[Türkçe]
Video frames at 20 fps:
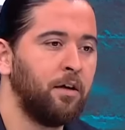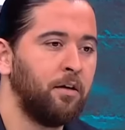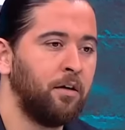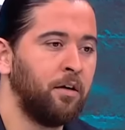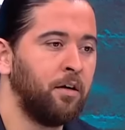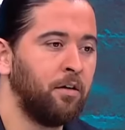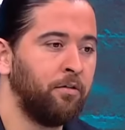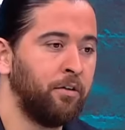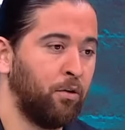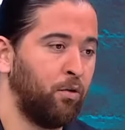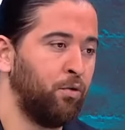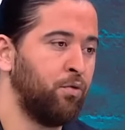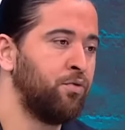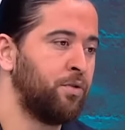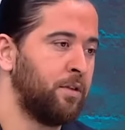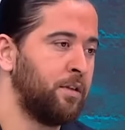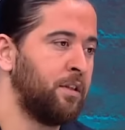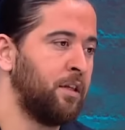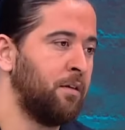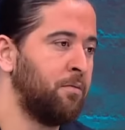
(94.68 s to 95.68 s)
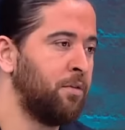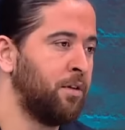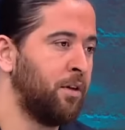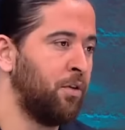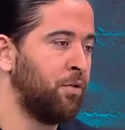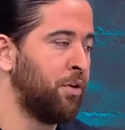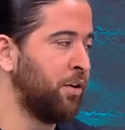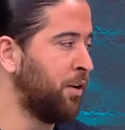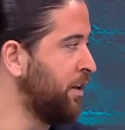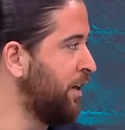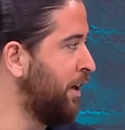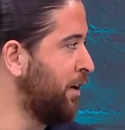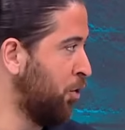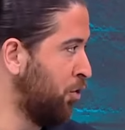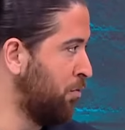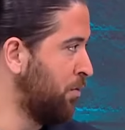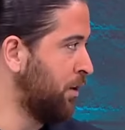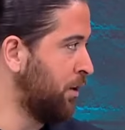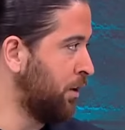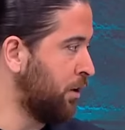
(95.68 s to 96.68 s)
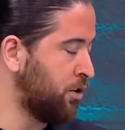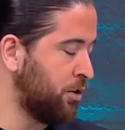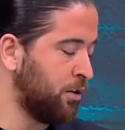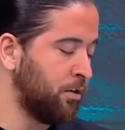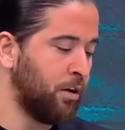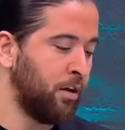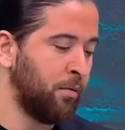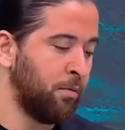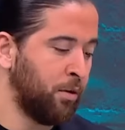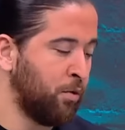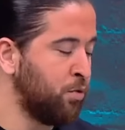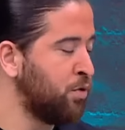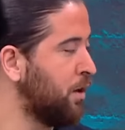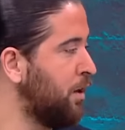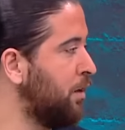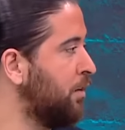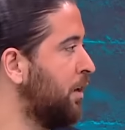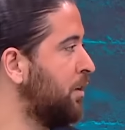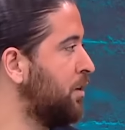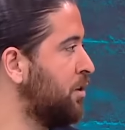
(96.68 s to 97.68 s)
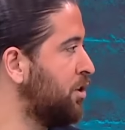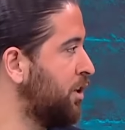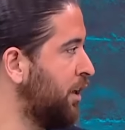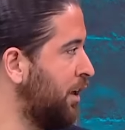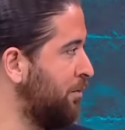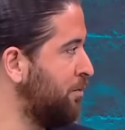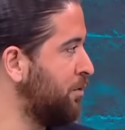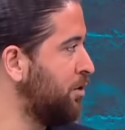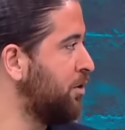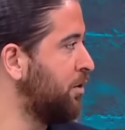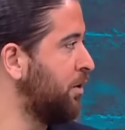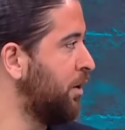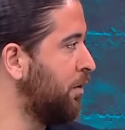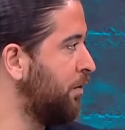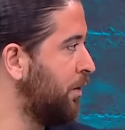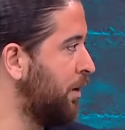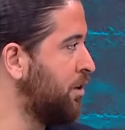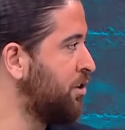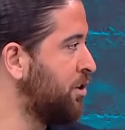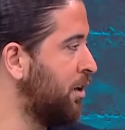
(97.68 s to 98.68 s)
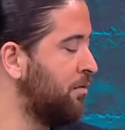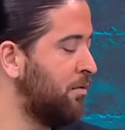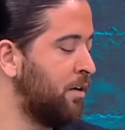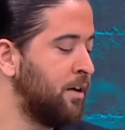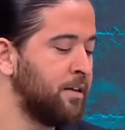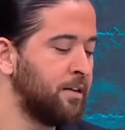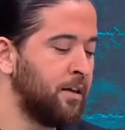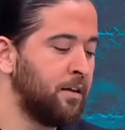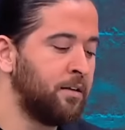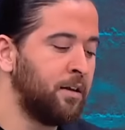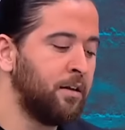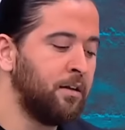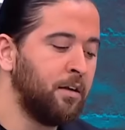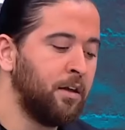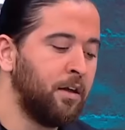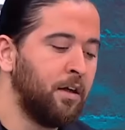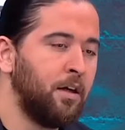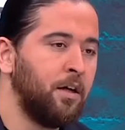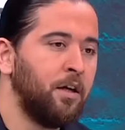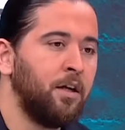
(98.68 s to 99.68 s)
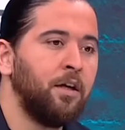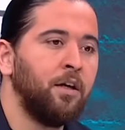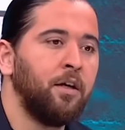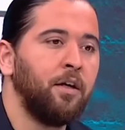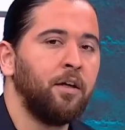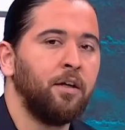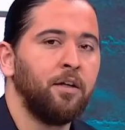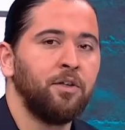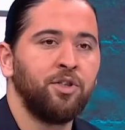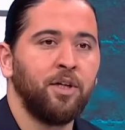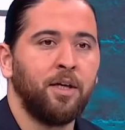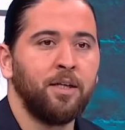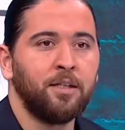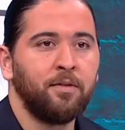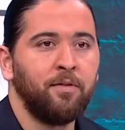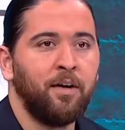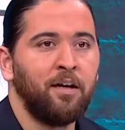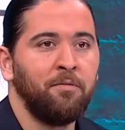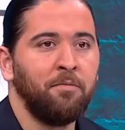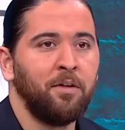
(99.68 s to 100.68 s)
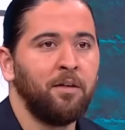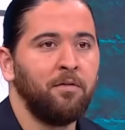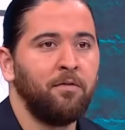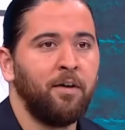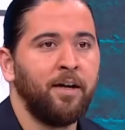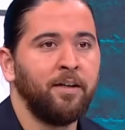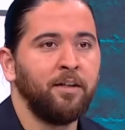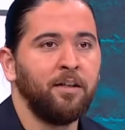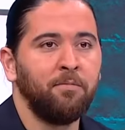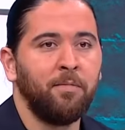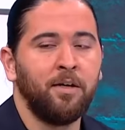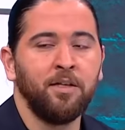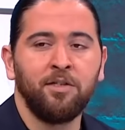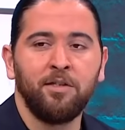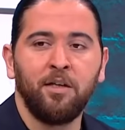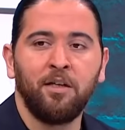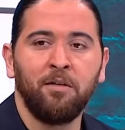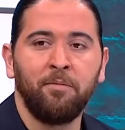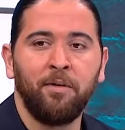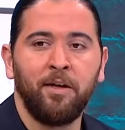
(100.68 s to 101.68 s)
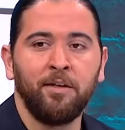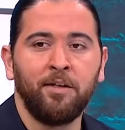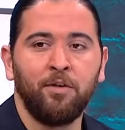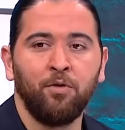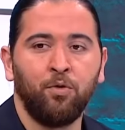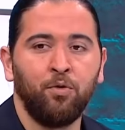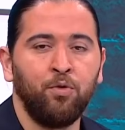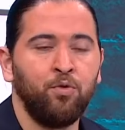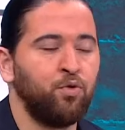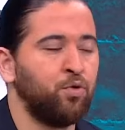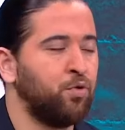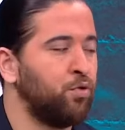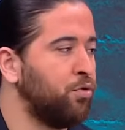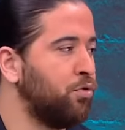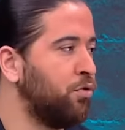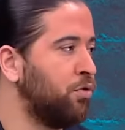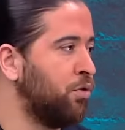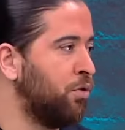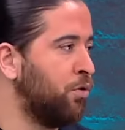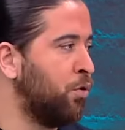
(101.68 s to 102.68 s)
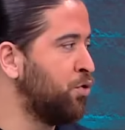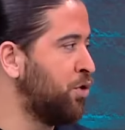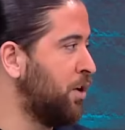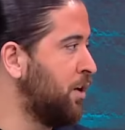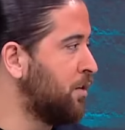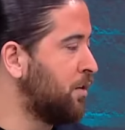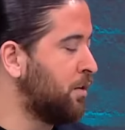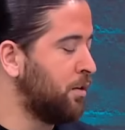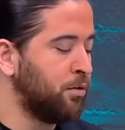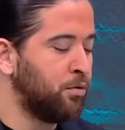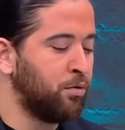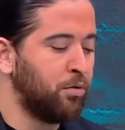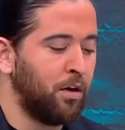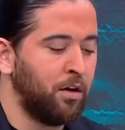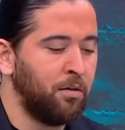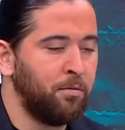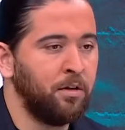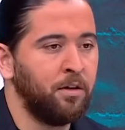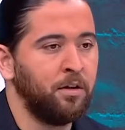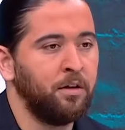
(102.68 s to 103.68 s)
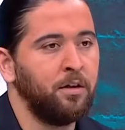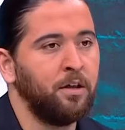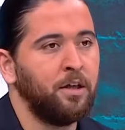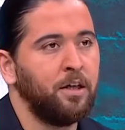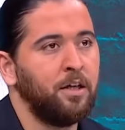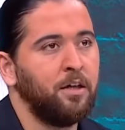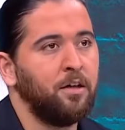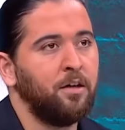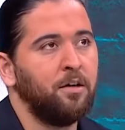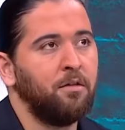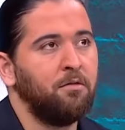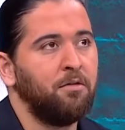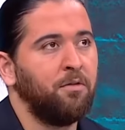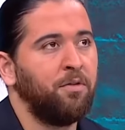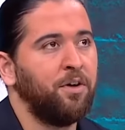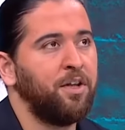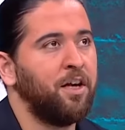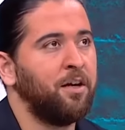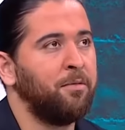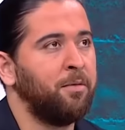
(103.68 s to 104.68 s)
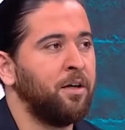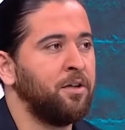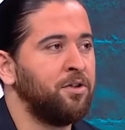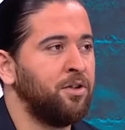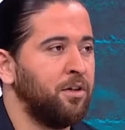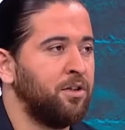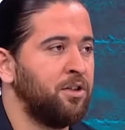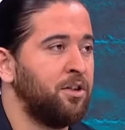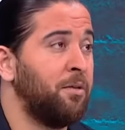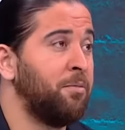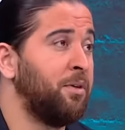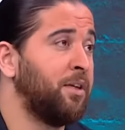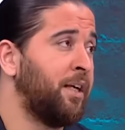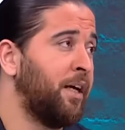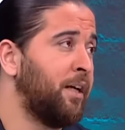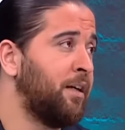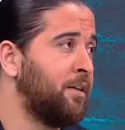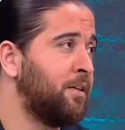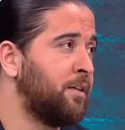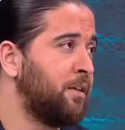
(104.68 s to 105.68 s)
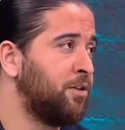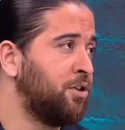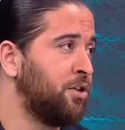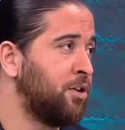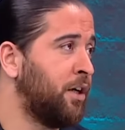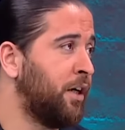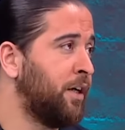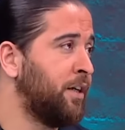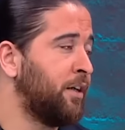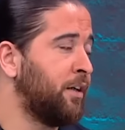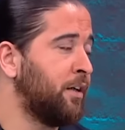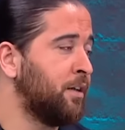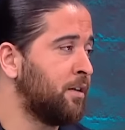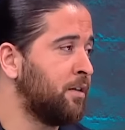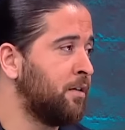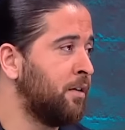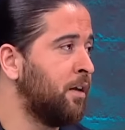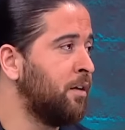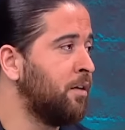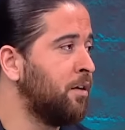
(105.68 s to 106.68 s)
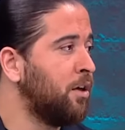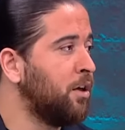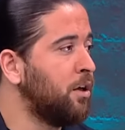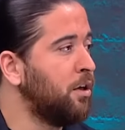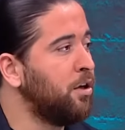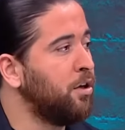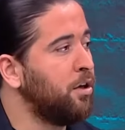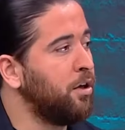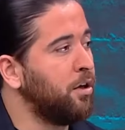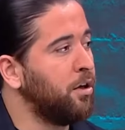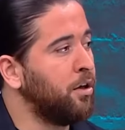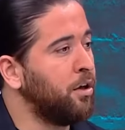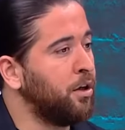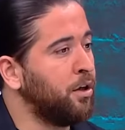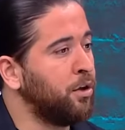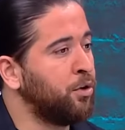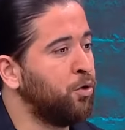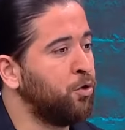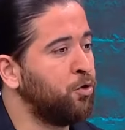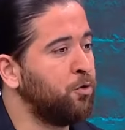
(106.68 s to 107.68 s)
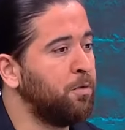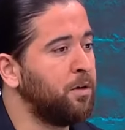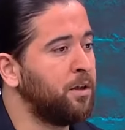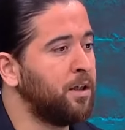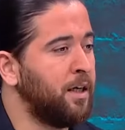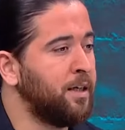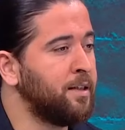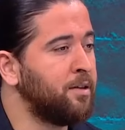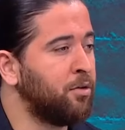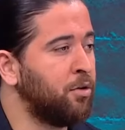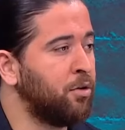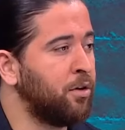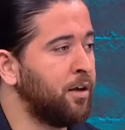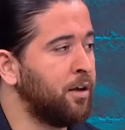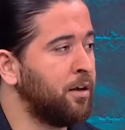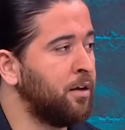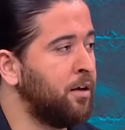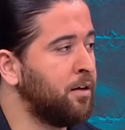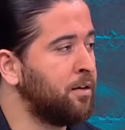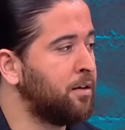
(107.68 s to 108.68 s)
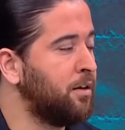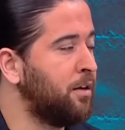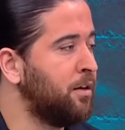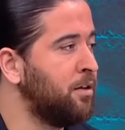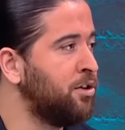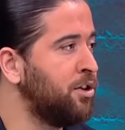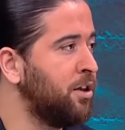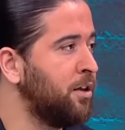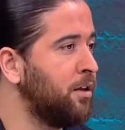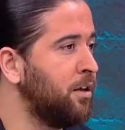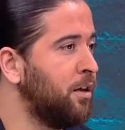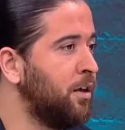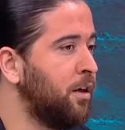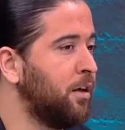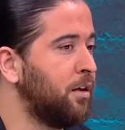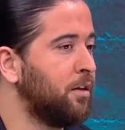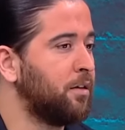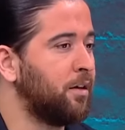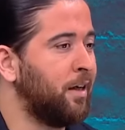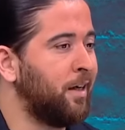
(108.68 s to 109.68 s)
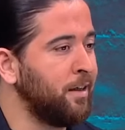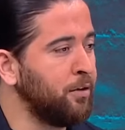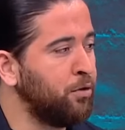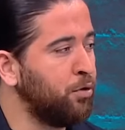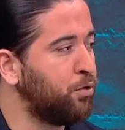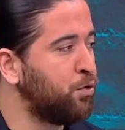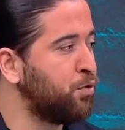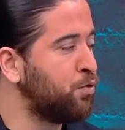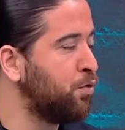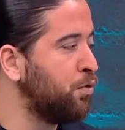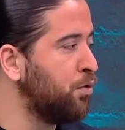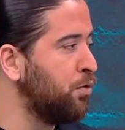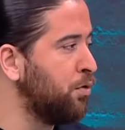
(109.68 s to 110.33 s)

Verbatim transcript: ve oyun sisteminde ona da yer olmadığı için. E, bir de üzerine Tadiç gelmiş. İrfan Can var zaten. E, şans vermedi. Verdiği maçlarda belki oyuncu e, o şansları kullanamadı ve Fenerbahçe için hem de kendisi için kariyer açısından e, kötü bir transfer olarak hatırlanacak. Daha kötüsü